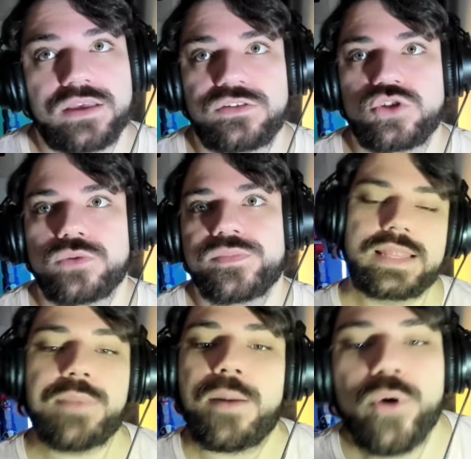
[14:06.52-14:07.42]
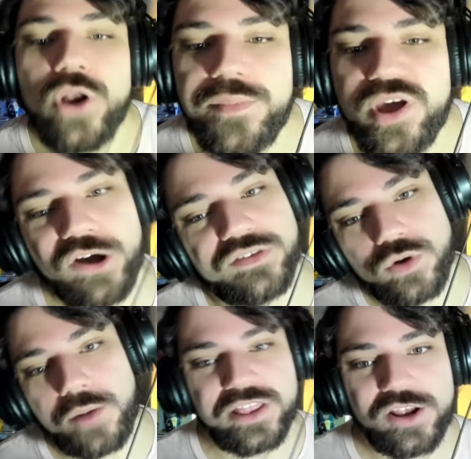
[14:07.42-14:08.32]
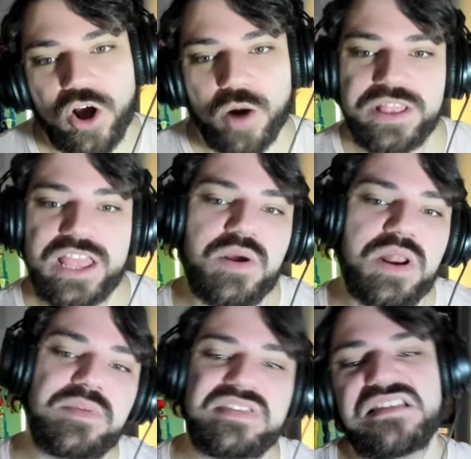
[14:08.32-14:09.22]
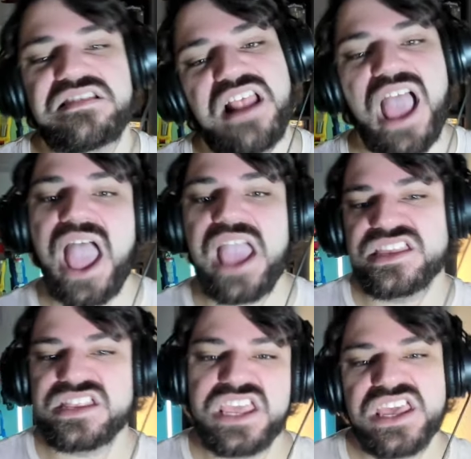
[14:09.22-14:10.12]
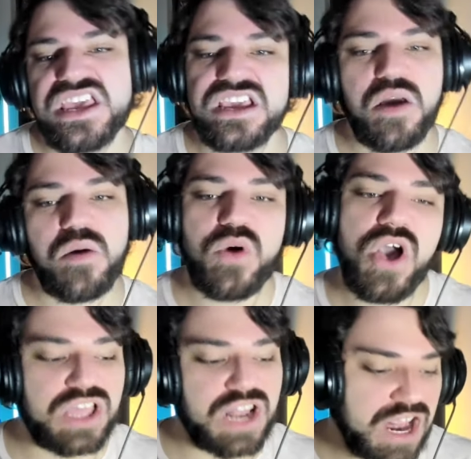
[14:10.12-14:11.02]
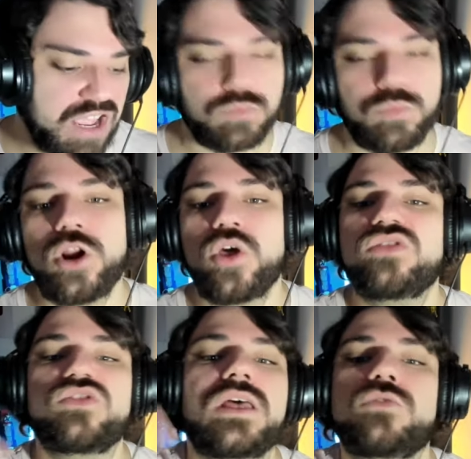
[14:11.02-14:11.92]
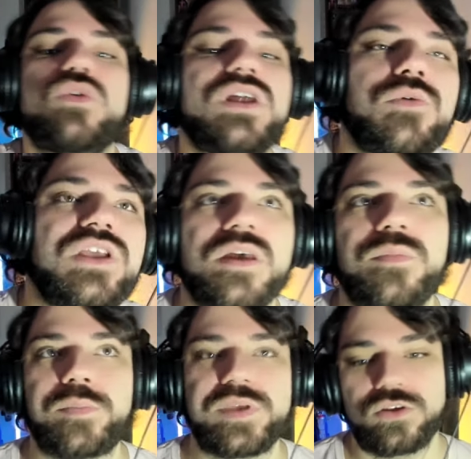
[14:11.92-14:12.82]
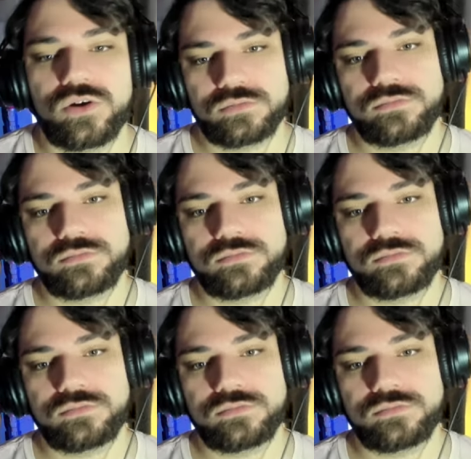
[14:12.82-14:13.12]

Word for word: qué sé yo. Tema polémico que seguramente en los comentarios van a empezar a decir, ay, Nick, no puedo creer que es... Bueno, desuscribite, papito.